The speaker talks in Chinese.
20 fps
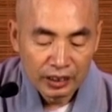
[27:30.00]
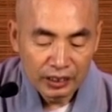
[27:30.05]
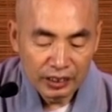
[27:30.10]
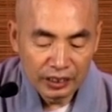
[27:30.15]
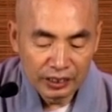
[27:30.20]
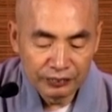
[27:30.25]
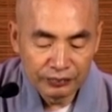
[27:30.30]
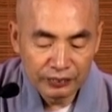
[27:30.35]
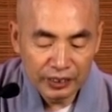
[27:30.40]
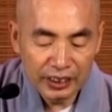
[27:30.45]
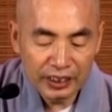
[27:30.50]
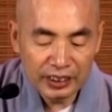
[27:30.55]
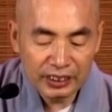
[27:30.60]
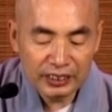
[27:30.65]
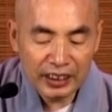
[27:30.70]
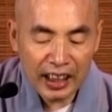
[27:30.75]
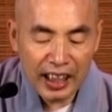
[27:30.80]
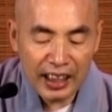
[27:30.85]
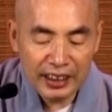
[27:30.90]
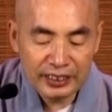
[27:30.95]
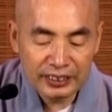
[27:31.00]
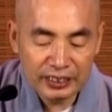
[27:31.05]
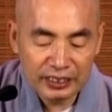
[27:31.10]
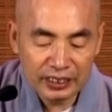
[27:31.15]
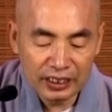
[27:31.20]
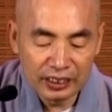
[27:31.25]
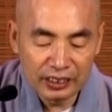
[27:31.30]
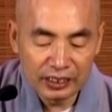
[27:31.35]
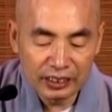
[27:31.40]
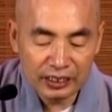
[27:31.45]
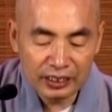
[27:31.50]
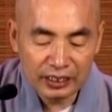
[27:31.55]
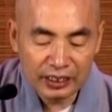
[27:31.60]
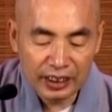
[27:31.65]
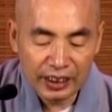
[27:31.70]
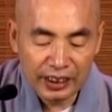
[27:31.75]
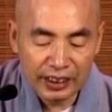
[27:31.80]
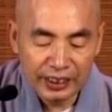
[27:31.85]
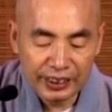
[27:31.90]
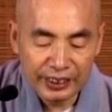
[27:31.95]
因为大僧
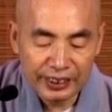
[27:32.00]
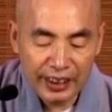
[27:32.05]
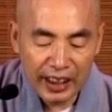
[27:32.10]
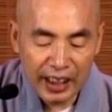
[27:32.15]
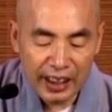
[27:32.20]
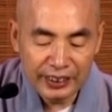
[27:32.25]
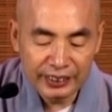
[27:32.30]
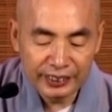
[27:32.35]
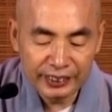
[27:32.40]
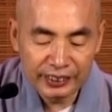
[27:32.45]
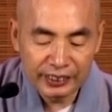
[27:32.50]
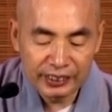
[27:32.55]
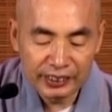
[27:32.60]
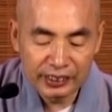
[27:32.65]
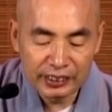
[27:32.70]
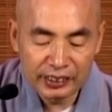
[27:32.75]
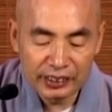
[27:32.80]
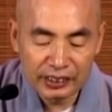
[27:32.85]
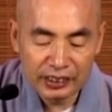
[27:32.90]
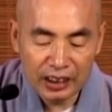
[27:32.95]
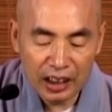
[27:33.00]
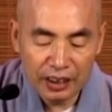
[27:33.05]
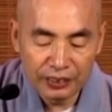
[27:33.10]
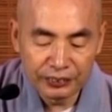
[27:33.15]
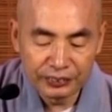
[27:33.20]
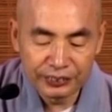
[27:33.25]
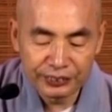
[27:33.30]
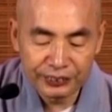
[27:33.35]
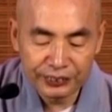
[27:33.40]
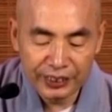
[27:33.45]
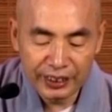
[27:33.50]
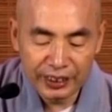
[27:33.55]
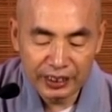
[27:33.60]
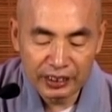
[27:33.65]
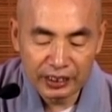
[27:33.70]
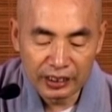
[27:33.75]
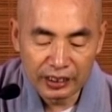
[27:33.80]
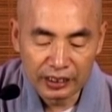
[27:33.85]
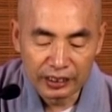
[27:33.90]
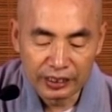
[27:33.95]
给羊只找水
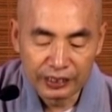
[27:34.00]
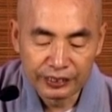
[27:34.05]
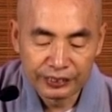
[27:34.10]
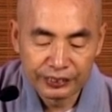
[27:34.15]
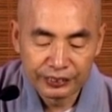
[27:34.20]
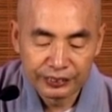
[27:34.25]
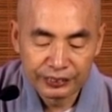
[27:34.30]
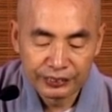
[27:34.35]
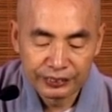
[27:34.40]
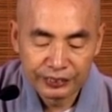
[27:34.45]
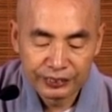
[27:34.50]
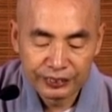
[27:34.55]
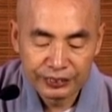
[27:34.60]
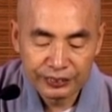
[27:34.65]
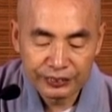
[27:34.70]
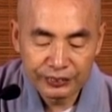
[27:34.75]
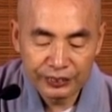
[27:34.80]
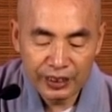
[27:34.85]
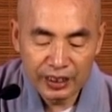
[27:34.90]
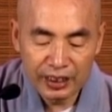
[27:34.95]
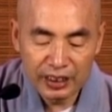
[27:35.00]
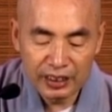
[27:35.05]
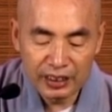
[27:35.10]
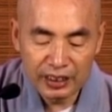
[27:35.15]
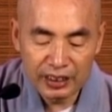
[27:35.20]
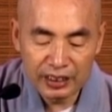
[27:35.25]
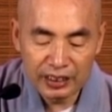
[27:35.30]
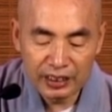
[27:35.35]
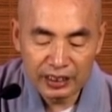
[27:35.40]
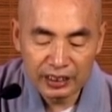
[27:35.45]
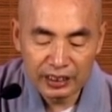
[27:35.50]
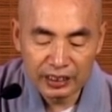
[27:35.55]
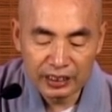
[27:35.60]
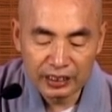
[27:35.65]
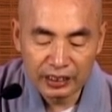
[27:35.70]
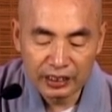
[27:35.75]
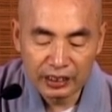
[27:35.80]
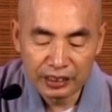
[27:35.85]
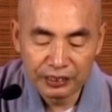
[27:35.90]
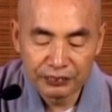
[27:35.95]
等随
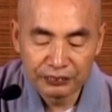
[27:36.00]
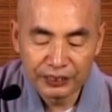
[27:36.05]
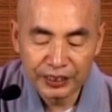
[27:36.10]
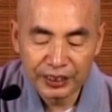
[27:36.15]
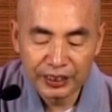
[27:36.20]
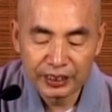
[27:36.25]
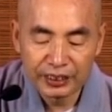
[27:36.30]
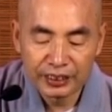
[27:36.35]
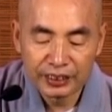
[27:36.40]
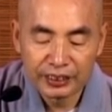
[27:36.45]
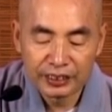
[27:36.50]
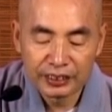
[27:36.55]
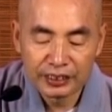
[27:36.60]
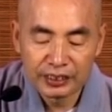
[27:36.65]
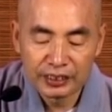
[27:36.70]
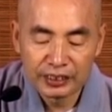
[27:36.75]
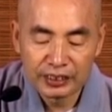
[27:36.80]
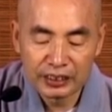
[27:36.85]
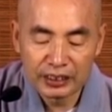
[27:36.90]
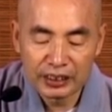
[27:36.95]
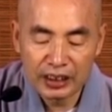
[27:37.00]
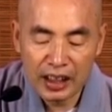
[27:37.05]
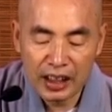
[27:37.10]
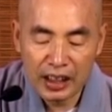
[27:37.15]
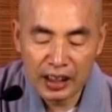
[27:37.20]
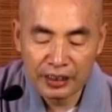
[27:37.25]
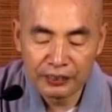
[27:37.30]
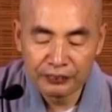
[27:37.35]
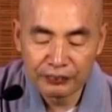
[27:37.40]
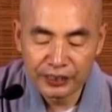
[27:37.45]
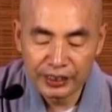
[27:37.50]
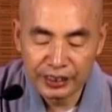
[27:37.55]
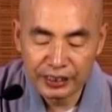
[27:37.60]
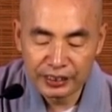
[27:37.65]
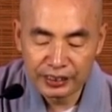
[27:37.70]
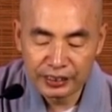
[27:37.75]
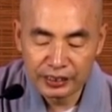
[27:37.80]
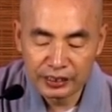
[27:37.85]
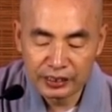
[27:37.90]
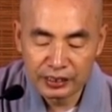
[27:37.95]
力能为，即当为
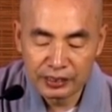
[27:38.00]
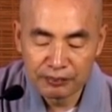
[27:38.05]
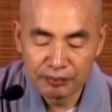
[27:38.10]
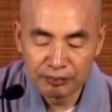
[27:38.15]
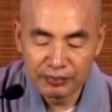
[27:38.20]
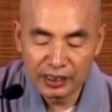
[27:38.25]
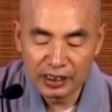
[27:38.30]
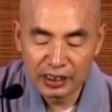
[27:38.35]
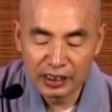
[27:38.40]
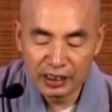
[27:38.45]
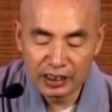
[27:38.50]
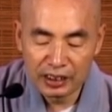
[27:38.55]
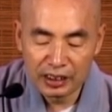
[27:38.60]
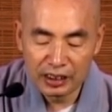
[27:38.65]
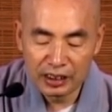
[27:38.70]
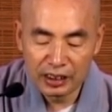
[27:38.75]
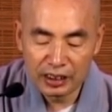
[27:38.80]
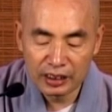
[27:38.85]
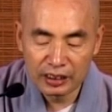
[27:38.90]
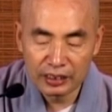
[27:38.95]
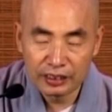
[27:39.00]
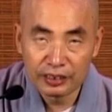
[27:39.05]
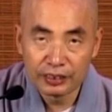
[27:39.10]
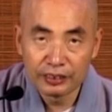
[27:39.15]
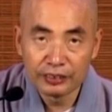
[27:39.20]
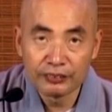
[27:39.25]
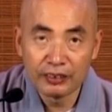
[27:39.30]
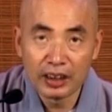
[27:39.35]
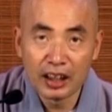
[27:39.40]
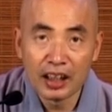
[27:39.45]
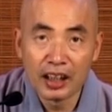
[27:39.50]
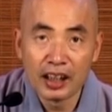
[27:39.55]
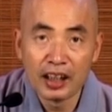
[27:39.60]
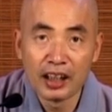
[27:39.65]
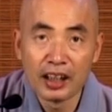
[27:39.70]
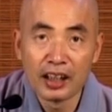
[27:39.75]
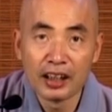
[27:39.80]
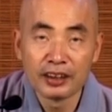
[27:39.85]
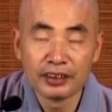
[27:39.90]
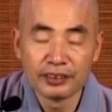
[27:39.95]
之，不得偷
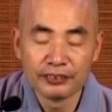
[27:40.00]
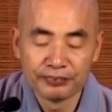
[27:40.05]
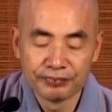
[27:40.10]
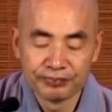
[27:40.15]
安。